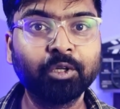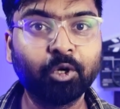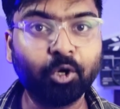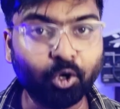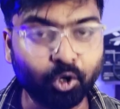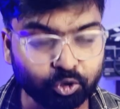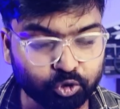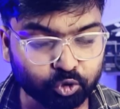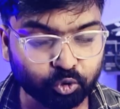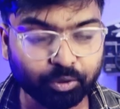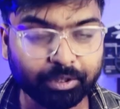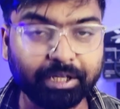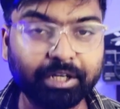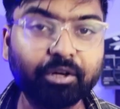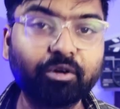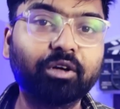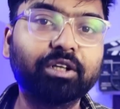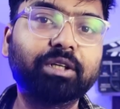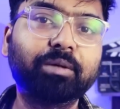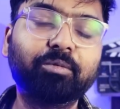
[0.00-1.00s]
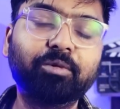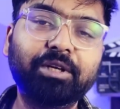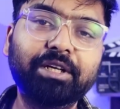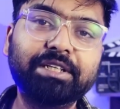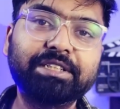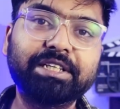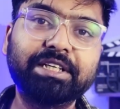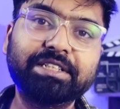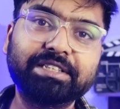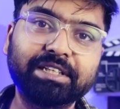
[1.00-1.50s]
অযোগ্যের কথা বলি
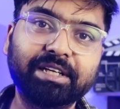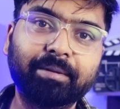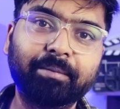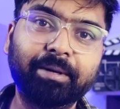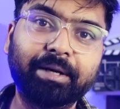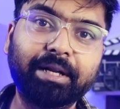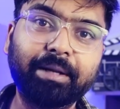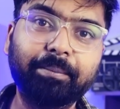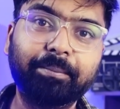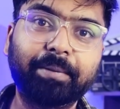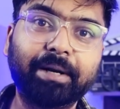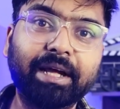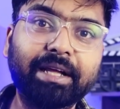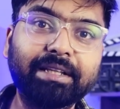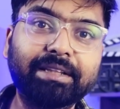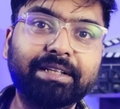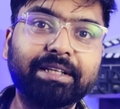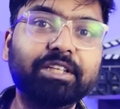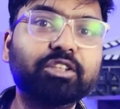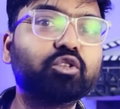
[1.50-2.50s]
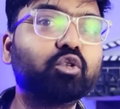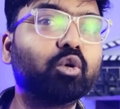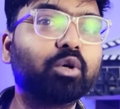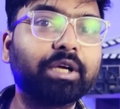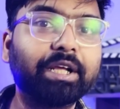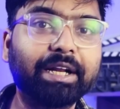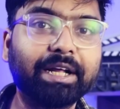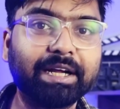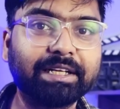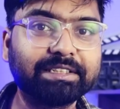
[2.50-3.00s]
সেই সিনেমাটি প্রায় তিরিশ
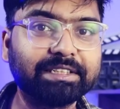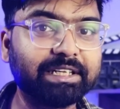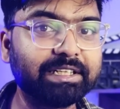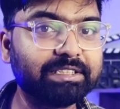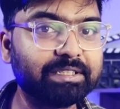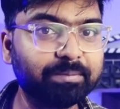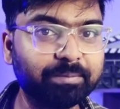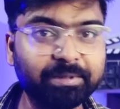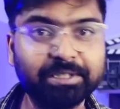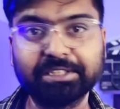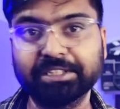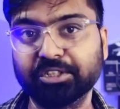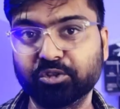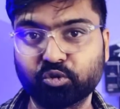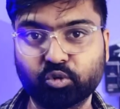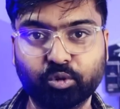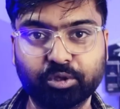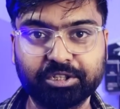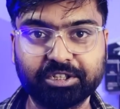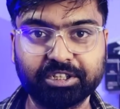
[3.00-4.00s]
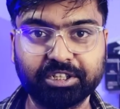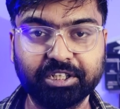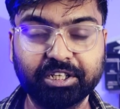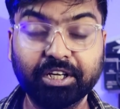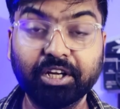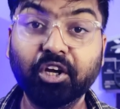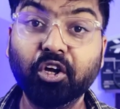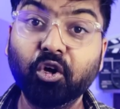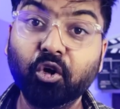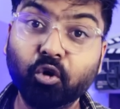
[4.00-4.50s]
লক্ষের কাছাকাছি বিজনেস করেছে
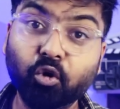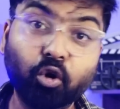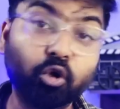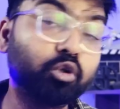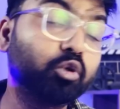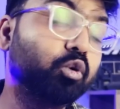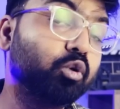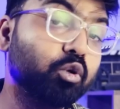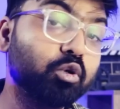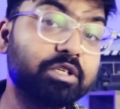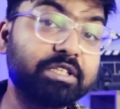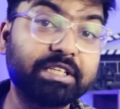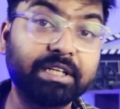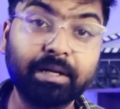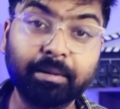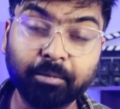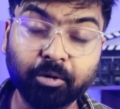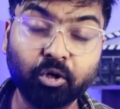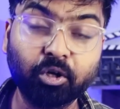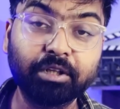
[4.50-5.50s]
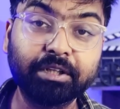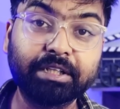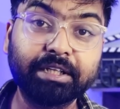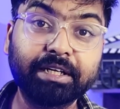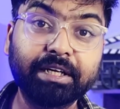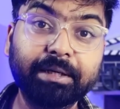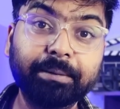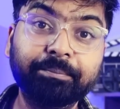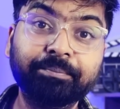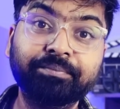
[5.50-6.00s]
কতগুলো সিনেমা হল
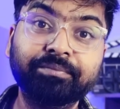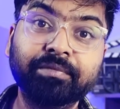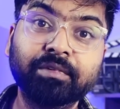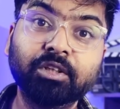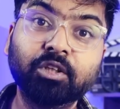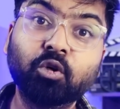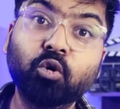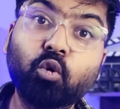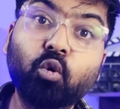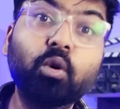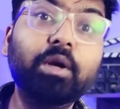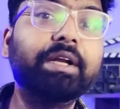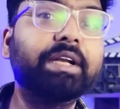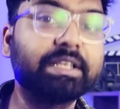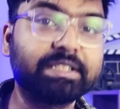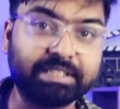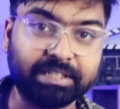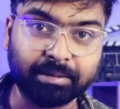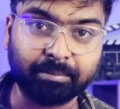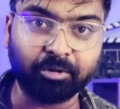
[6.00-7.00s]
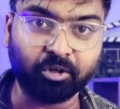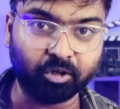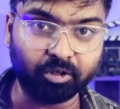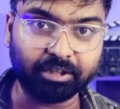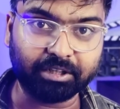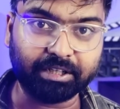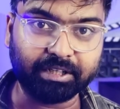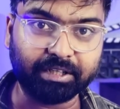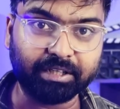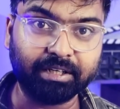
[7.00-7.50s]
থেকে কুড়িটা সিনেমা হল
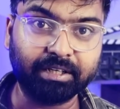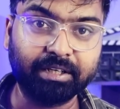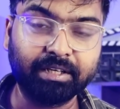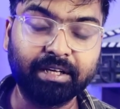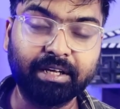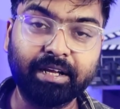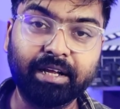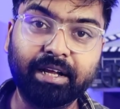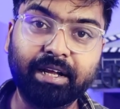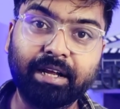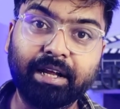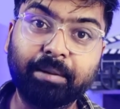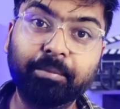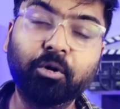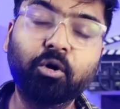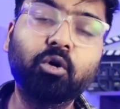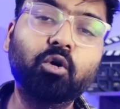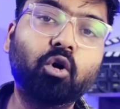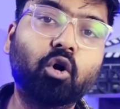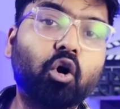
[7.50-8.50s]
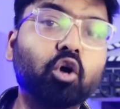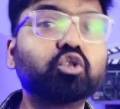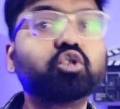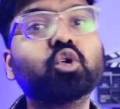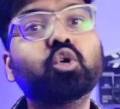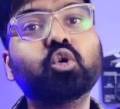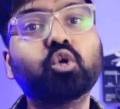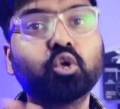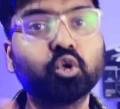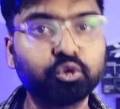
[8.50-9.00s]
থেকে এবং
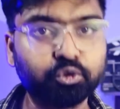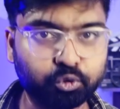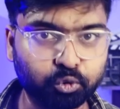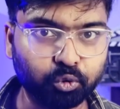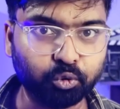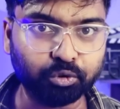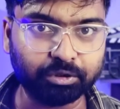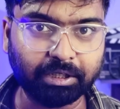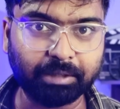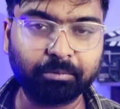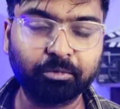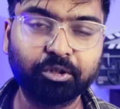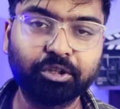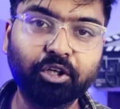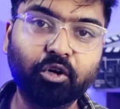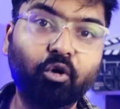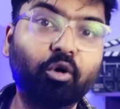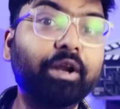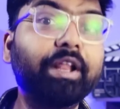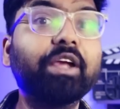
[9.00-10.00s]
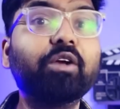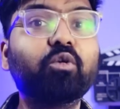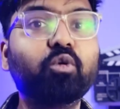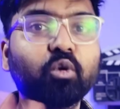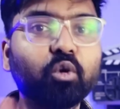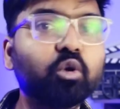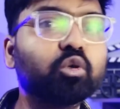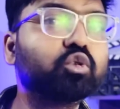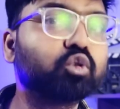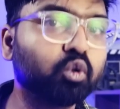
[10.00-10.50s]
অসংখ্য শো তার মধ্যে
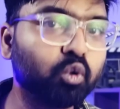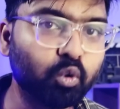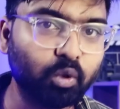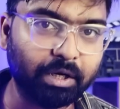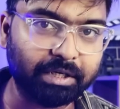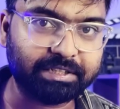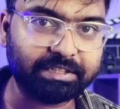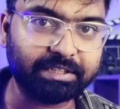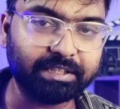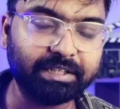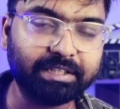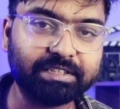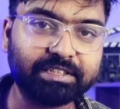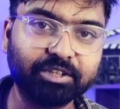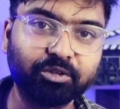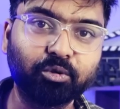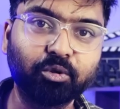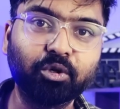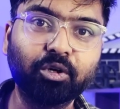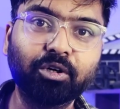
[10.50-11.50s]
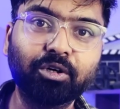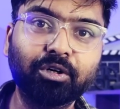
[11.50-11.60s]
অনেকগুলো শো আছে যেগুলো